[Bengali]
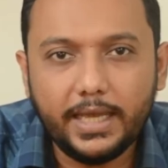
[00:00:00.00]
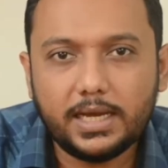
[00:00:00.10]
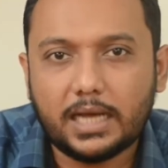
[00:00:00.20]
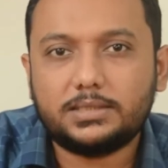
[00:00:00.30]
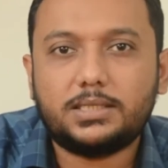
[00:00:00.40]
এই
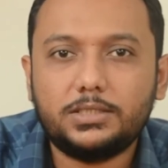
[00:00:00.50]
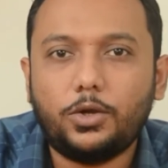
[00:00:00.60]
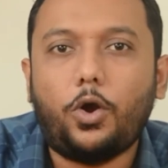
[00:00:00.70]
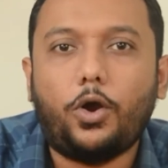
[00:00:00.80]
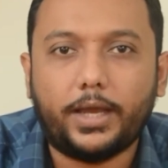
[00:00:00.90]
কাজটা যে
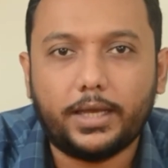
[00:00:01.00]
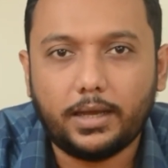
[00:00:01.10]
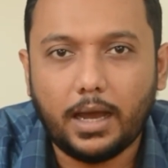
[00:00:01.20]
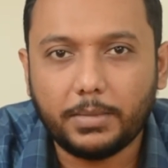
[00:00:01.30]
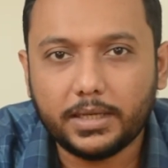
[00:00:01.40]
হয়
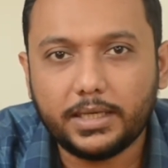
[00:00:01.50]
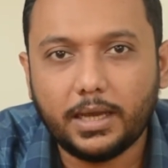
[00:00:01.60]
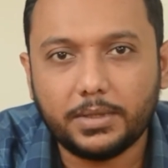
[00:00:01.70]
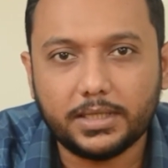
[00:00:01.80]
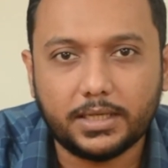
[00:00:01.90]
আমরা কি
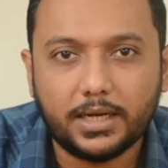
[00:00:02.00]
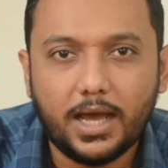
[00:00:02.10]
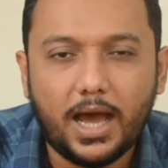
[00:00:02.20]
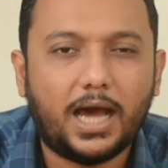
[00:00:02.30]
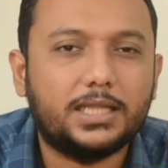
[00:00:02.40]
আমাদের
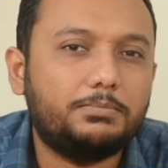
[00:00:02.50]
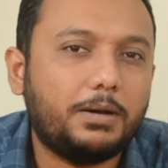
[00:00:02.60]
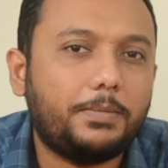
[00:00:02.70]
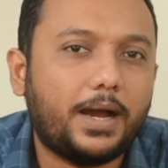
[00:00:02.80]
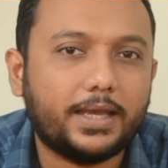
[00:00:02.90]
হাত
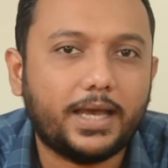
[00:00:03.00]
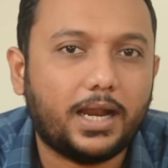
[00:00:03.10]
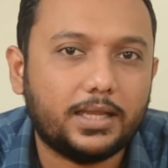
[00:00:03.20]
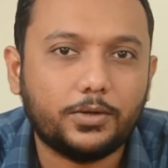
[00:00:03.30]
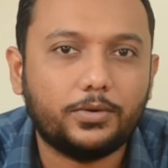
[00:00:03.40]
বা পাকে
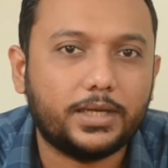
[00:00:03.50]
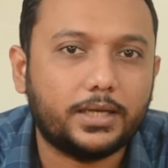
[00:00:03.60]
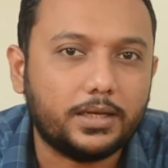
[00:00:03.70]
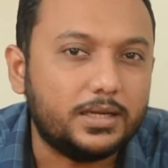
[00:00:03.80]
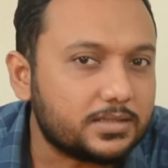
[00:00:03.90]
আলাদা করে
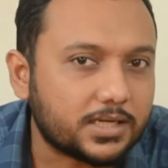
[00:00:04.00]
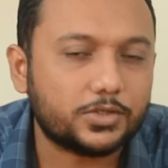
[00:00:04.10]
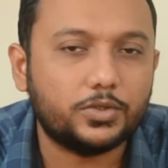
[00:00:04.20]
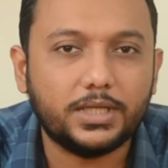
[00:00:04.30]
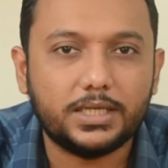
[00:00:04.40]

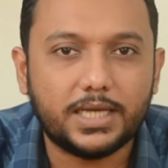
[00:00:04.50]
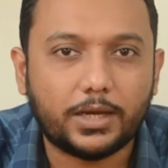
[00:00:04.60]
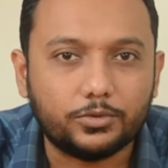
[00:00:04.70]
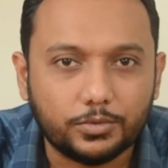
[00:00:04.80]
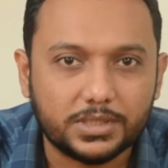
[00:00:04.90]
ইনস্ট্রাকশন দিই যে
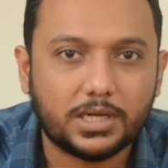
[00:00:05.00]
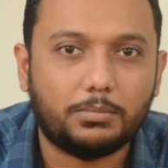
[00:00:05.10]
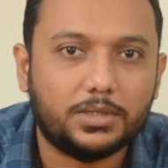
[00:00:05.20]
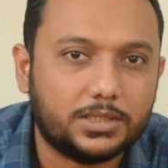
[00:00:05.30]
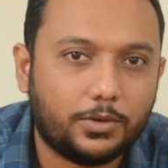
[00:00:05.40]
এখন তুমি
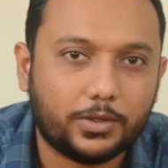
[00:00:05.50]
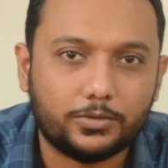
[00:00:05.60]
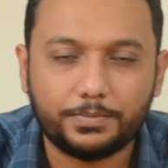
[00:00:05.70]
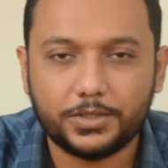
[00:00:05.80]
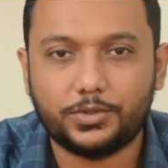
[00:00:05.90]
সামনে যাও
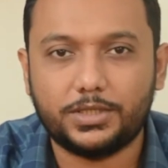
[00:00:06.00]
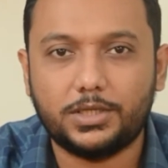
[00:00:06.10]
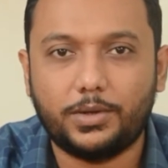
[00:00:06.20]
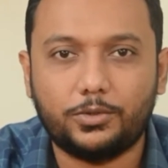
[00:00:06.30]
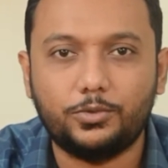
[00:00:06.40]
এখন পেছনে
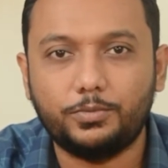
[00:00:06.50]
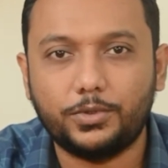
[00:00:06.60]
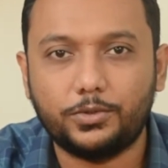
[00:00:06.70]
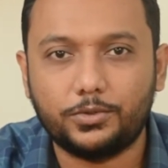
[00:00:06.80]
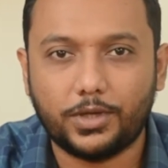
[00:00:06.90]
যাও এখন
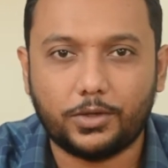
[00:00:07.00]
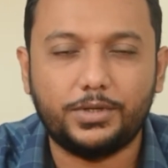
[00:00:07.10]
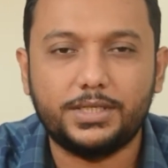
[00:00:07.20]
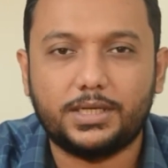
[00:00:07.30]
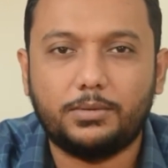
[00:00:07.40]
উপরে ওঠো
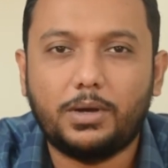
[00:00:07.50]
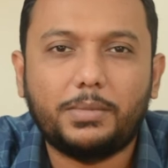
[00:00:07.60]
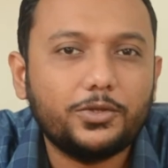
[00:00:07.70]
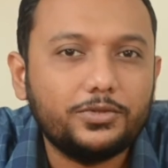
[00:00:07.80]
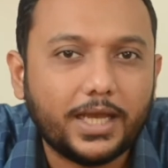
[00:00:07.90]
এখন নিচে নামো
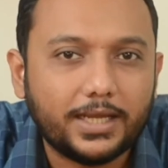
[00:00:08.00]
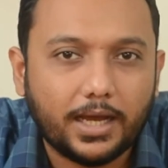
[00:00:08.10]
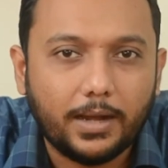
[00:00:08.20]
আমাদের দেই